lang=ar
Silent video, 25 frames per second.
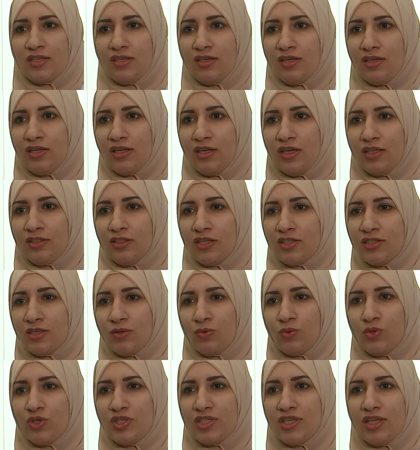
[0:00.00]

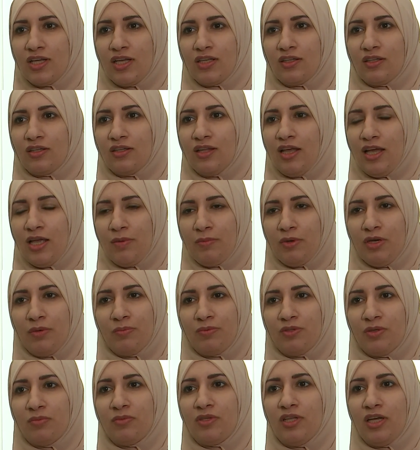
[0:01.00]
التسوسات دائما
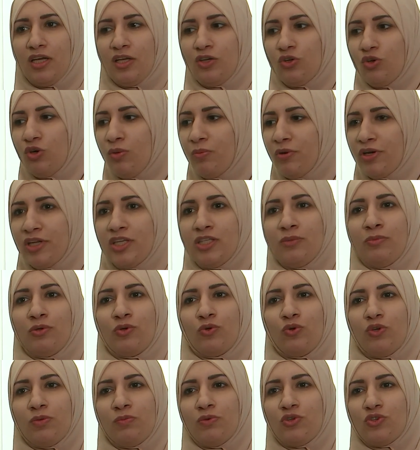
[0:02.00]
بتبدأ إنه المريض
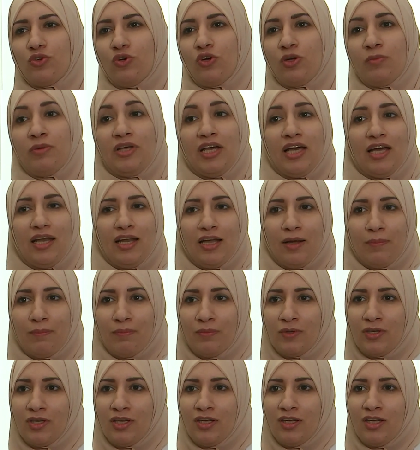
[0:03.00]
بيكون بيشعر بآلام،
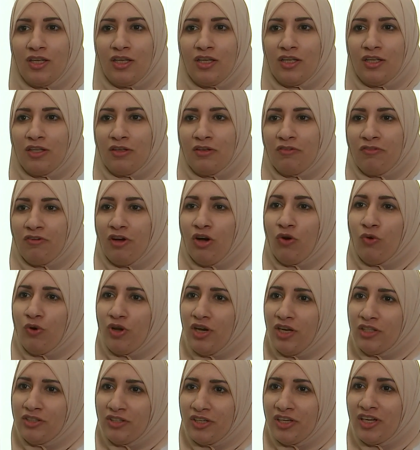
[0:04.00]
فهو
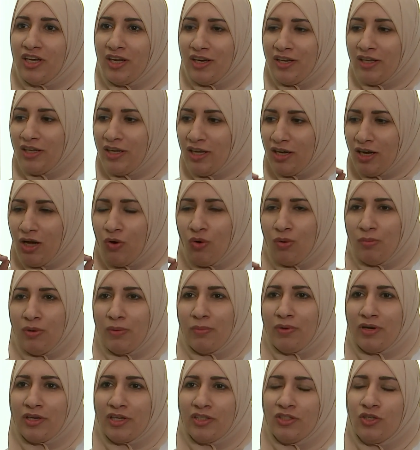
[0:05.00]
التريجرنج يعني اول ما
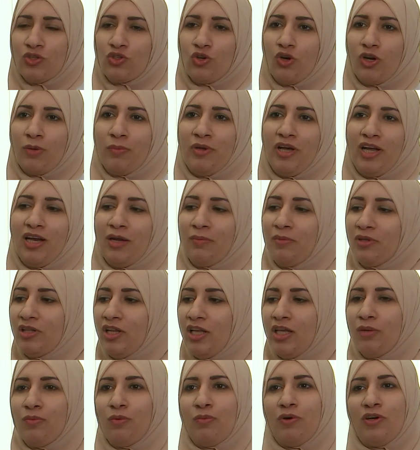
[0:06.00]
المريض يشعر بالم
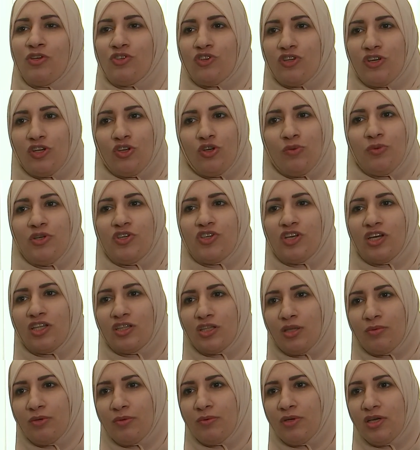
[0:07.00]
تلاقيه مباشره انه بيجي عند
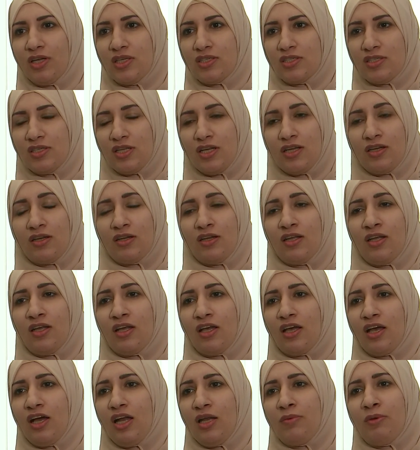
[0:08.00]
طبيب الاسنان
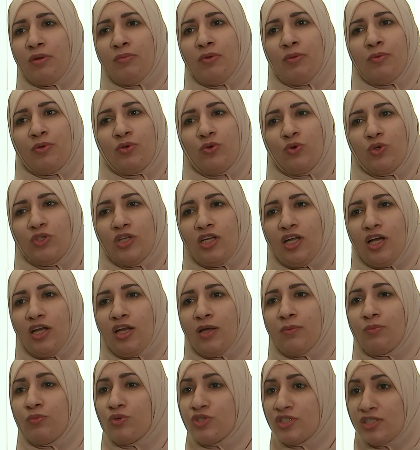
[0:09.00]
غالبا ما بيكون
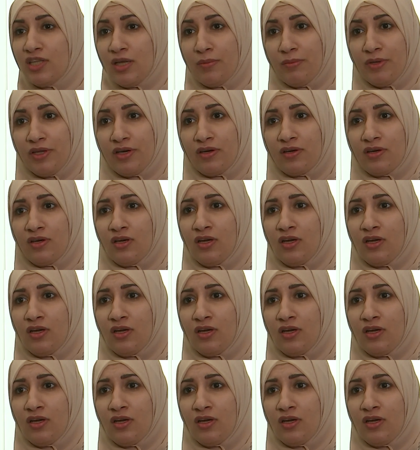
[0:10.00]
الالم مستمر